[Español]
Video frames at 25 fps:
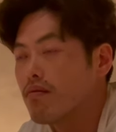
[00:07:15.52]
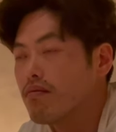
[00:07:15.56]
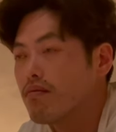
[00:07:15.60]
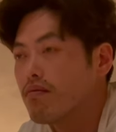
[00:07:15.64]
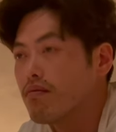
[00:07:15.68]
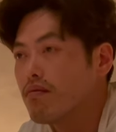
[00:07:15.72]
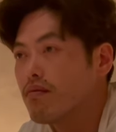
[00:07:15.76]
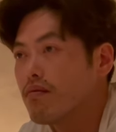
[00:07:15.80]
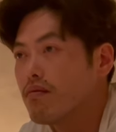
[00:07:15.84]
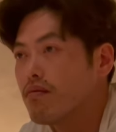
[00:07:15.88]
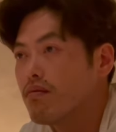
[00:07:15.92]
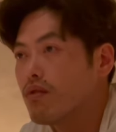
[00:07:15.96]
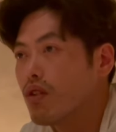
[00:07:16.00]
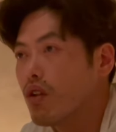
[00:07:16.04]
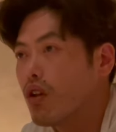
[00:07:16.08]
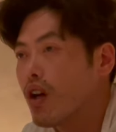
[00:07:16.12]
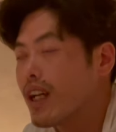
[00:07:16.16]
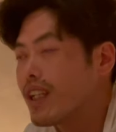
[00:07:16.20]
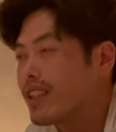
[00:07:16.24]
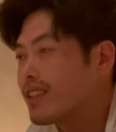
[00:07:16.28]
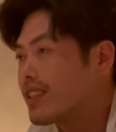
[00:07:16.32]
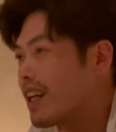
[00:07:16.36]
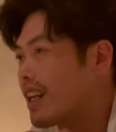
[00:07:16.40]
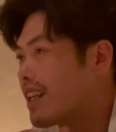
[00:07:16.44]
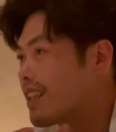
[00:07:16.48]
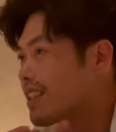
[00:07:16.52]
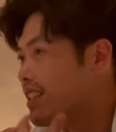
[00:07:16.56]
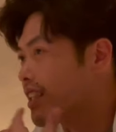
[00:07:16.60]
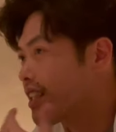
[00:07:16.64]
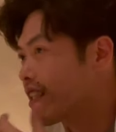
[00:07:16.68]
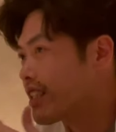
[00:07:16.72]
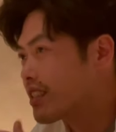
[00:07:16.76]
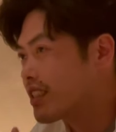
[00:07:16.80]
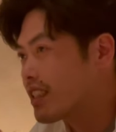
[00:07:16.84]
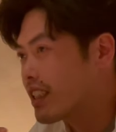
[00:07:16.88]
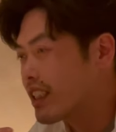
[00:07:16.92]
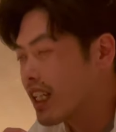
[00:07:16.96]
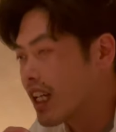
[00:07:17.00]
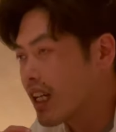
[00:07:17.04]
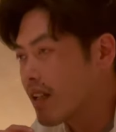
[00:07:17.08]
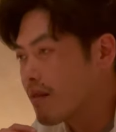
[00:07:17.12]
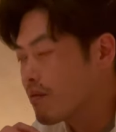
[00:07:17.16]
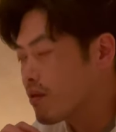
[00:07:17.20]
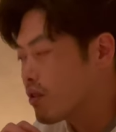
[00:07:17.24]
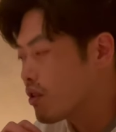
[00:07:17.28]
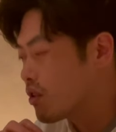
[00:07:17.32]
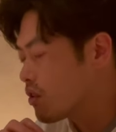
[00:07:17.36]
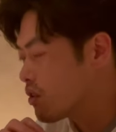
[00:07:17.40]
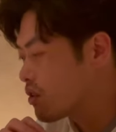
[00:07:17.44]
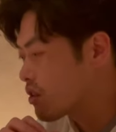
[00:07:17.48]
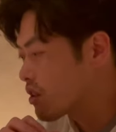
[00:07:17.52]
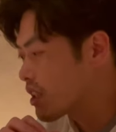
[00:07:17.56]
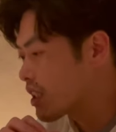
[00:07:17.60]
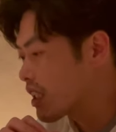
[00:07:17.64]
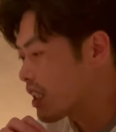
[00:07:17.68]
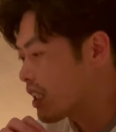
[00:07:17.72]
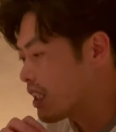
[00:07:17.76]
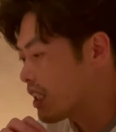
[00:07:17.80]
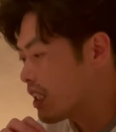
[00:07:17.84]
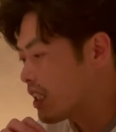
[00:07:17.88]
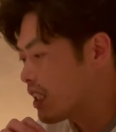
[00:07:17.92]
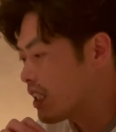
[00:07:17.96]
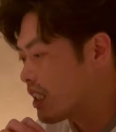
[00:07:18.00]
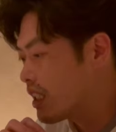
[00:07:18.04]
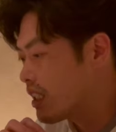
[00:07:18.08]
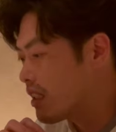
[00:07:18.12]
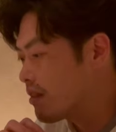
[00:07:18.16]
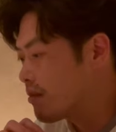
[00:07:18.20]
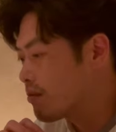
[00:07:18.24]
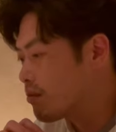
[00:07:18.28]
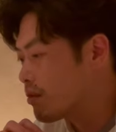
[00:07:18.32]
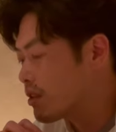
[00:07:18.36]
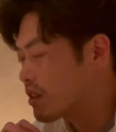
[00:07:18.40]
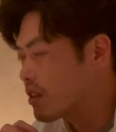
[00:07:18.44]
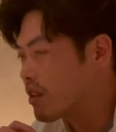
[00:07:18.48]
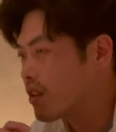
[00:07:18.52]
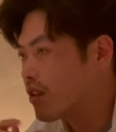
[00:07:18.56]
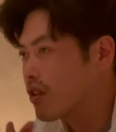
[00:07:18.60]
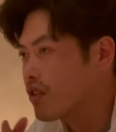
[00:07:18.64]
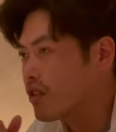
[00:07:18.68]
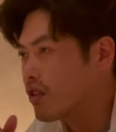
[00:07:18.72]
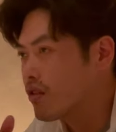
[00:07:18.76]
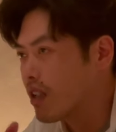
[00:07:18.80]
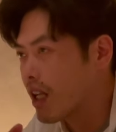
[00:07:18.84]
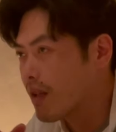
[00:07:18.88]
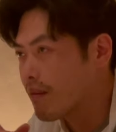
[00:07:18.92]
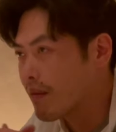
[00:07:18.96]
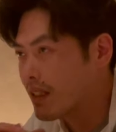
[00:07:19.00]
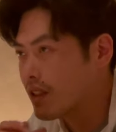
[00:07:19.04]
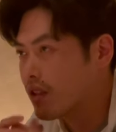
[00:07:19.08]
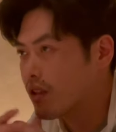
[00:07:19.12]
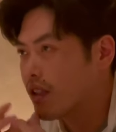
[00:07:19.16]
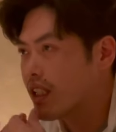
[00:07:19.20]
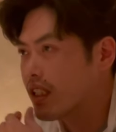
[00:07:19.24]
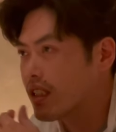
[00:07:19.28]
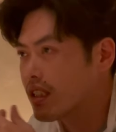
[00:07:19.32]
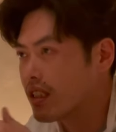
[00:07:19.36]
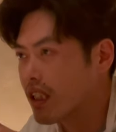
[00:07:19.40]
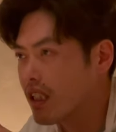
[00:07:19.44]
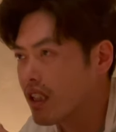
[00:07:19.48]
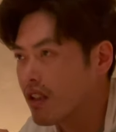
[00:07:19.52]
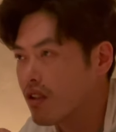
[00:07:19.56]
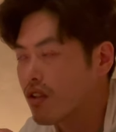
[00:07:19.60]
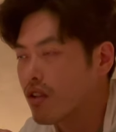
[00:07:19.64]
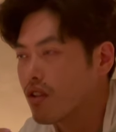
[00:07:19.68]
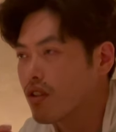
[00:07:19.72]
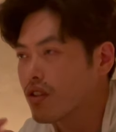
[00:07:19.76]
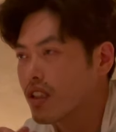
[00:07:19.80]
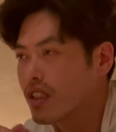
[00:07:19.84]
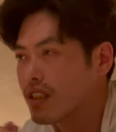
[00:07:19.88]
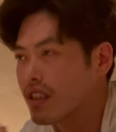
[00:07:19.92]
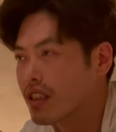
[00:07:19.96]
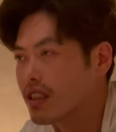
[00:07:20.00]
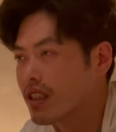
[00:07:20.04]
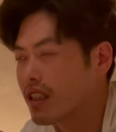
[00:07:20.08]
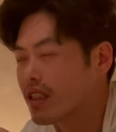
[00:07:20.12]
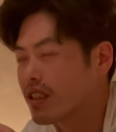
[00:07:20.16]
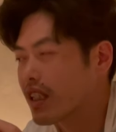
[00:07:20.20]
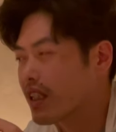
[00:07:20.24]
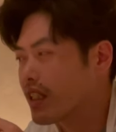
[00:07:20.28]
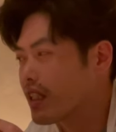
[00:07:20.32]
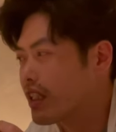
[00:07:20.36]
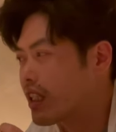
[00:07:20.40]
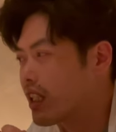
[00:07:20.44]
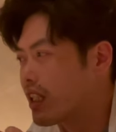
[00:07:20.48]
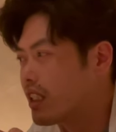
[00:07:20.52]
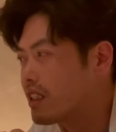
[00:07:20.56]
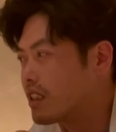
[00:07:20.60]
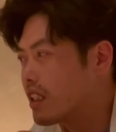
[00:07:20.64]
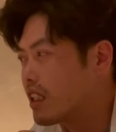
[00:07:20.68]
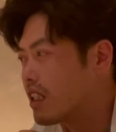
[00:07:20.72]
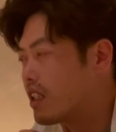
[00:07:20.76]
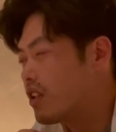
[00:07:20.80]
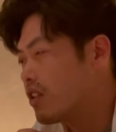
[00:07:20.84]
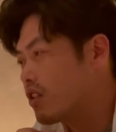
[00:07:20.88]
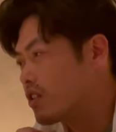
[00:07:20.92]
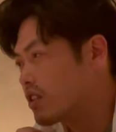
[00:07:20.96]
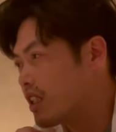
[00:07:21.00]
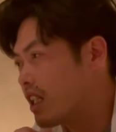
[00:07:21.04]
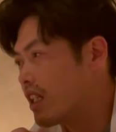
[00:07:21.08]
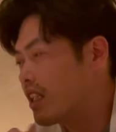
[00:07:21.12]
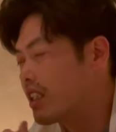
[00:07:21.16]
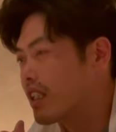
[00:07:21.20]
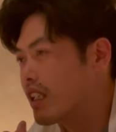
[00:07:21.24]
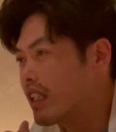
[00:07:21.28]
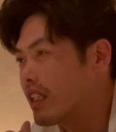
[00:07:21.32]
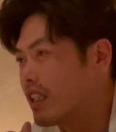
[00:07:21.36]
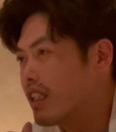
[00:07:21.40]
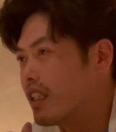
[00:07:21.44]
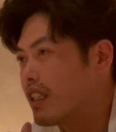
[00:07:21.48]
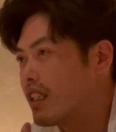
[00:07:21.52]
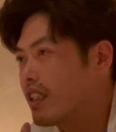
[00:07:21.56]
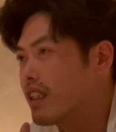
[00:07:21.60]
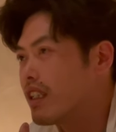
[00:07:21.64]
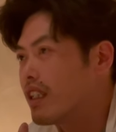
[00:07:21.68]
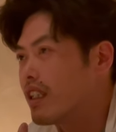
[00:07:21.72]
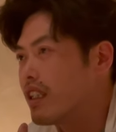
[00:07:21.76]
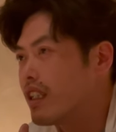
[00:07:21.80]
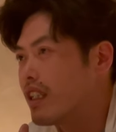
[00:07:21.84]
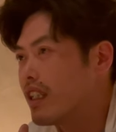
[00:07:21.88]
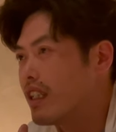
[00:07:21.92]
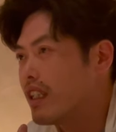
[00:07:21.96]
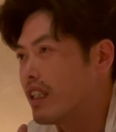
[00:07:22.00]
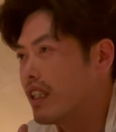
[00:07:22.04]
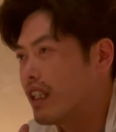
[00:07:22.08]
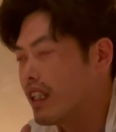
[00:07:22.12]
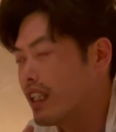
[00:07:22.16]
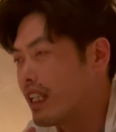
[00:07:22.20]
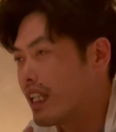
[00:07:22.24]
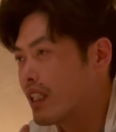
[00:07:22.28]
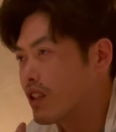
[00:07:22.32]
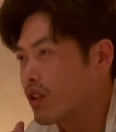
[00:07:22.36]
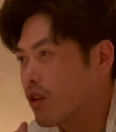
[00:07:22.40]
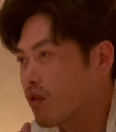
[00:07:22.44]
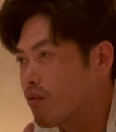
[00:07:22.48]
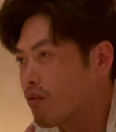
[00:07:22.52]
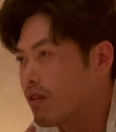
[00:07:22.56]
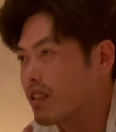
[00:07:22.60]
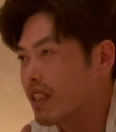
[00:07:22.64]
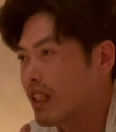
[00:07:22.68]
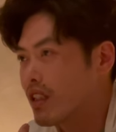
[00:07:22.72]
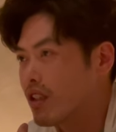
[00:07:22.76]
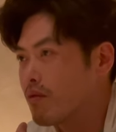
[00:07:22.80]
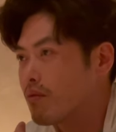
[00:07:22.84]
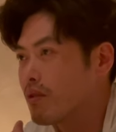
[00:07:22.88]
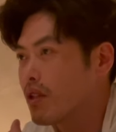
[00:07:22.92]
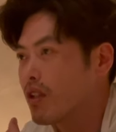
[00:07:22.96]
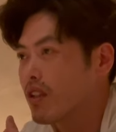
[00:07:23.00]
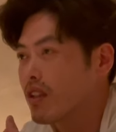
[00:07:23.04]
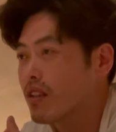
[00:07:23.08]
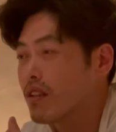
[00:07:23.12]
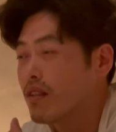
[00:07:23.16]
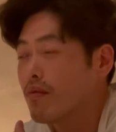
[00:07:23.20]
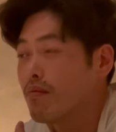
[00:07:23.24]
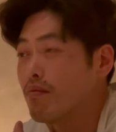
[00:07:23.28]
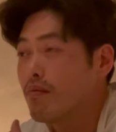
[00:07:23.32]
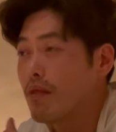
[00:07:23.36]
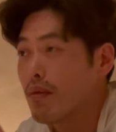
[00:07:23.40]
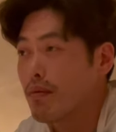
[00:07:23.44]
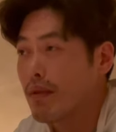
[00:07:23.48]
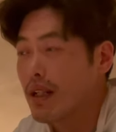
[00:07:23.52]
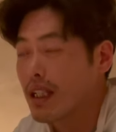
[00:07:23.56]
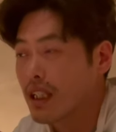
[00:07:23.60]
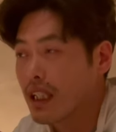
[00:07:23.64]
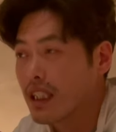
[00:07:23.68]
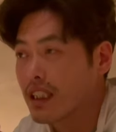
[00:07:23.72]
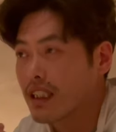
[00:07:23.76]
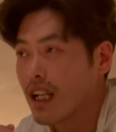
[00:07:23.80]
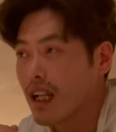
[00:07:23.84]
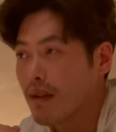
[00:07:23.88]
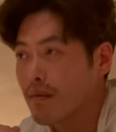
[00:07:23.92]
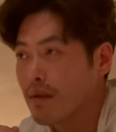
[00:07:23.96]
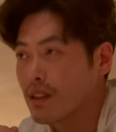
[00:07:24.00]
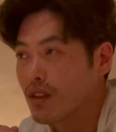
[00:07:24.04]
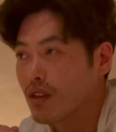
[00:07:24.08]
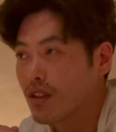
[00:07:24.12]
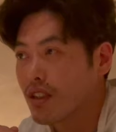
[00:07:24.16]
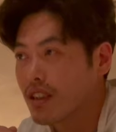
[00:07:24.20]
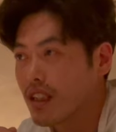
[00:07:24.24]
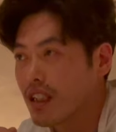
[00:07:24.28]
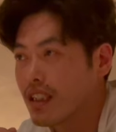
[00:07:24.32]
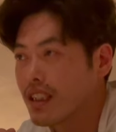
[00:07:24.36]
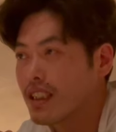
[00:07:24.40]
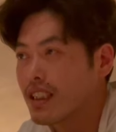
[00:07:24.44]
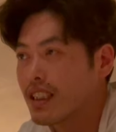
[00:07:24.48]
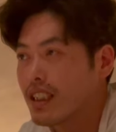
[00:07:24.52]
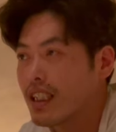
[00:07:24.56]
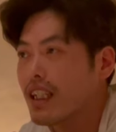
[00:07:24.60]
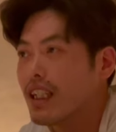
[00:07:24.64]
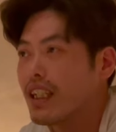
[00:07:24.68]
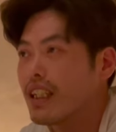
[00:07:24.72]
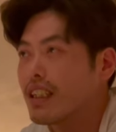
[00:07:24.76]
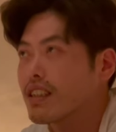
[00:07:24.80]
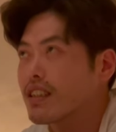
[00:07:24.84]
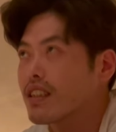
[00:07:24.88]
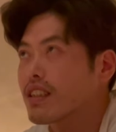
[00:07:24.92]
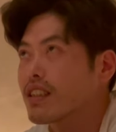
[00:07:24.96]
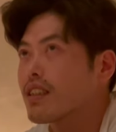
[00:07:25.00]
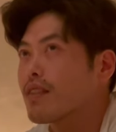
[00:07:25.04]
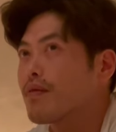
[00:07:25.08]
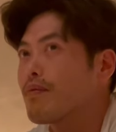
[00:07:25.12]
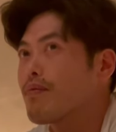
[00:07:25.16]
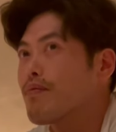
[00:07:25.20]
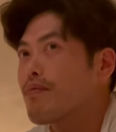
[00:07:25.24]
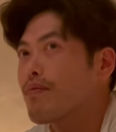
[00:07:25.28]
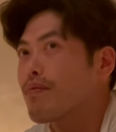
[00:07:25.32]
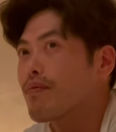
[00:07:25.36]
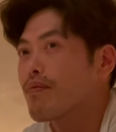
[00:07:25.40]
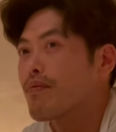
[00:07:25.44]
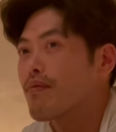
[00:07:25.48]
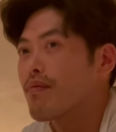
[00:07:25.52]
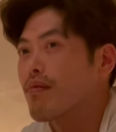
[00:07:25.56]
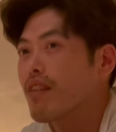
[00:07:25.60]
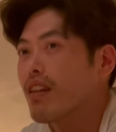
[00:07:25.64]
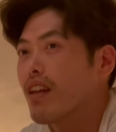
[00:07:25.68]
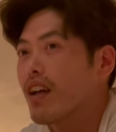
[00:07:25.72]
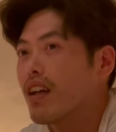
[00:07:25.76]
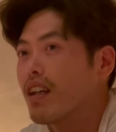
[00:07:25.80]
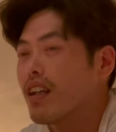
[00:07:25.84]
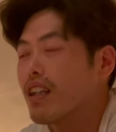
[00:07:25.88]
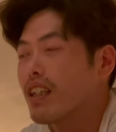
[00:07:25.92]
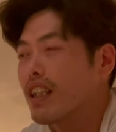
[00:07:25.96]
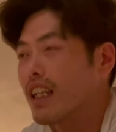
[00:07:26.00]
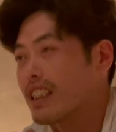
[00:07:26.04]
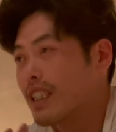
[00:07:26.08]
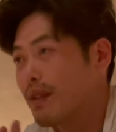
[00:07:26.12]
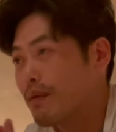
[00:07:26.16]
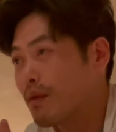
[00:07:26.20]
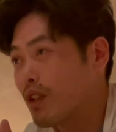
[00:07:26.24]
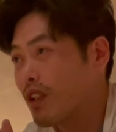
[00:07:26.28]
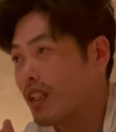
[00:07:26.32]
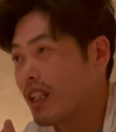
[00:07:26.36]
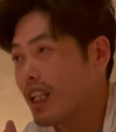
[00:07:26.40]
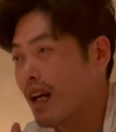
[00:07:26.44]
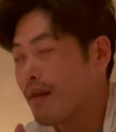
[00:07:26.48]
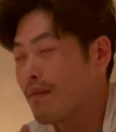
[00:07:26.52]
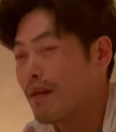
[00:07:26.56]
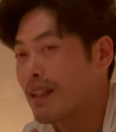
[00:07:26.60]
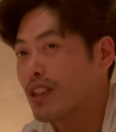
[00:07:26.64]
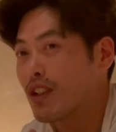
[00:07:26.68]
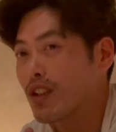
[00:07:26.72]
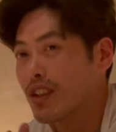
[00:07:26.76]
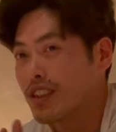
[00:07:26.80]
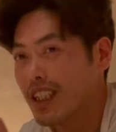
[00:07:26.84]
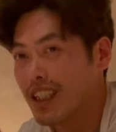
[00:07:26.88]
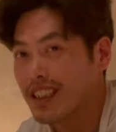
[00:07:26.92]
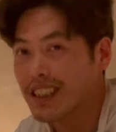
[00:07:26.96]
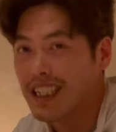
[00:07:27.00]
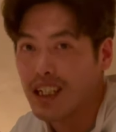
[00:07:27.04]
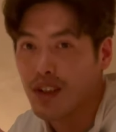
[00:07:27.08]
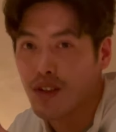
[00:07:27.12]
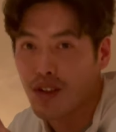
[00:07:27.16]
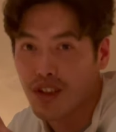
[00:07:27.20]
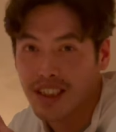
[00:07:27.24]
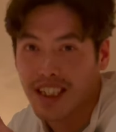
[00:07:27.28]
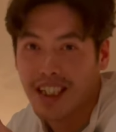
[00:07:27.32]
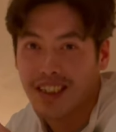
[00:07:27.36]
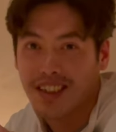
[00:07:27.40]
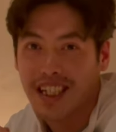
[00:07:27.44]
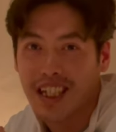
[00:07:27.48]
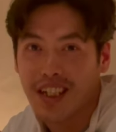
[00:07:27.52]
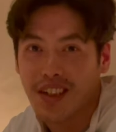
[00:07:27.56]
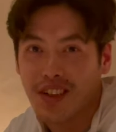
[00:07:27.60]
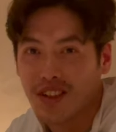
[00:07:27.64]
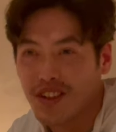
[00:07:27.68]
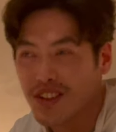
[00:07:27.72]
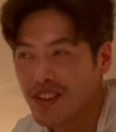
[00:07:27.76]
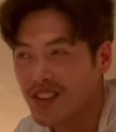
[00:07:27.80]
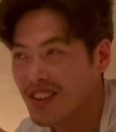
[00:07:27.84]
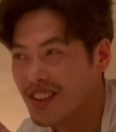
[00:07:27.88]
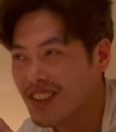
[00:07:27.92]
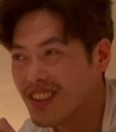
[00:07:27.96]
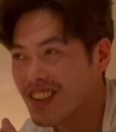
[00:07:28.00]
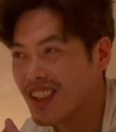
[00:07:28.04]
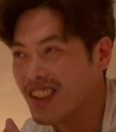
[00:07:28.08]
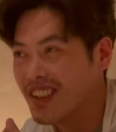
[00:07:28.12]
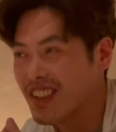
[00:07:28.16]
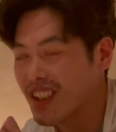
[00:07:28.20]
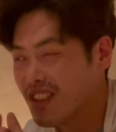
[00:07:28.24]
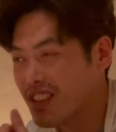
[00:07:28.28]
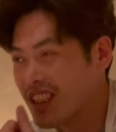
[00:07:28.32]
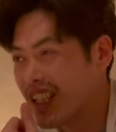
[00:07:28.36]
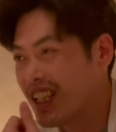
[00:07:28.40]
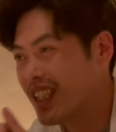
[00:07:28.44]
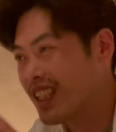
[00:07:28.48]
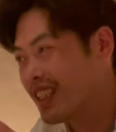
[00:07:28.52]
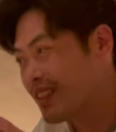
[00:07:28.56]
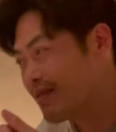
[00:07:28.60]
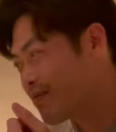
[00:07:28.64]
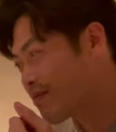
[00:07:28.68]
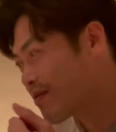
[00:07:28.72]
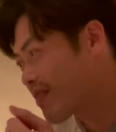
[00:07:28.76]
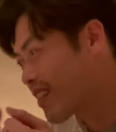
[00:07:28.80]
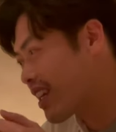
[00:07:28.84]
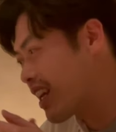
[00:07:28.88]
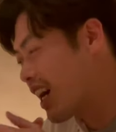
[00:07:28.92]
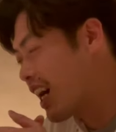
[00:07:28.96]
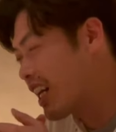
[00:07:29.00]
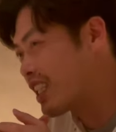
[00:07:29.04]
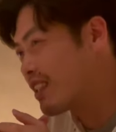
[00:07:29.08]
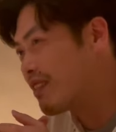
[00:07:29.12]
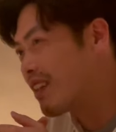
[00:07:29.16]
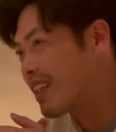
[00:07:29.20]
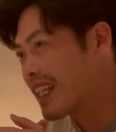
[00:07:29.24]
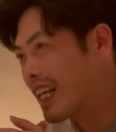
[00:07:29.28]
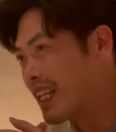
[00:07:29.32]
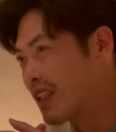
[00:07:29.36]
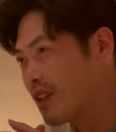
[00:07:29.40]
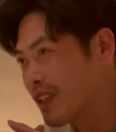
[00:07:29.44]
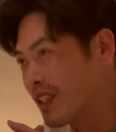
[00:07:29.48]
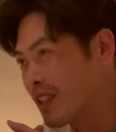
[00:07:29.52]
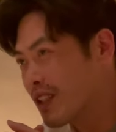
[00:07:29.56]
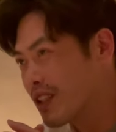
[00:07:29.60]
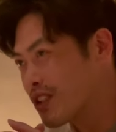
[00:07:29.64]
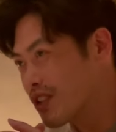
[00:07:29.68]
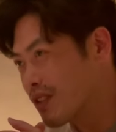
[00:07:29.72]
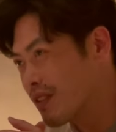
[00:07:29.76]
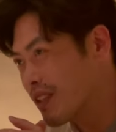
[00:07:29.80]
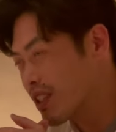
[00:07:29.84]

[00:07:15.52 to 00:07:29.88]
no hay salsas, digamos, que pues rollo una mayonesa o cosas de estas que digan, hostia, es que eh, era todo muy sano, pero me metes la mayonesa y es. La, la mayonesa ya no es tan sano, mm. o sea, a nivel calórico sobre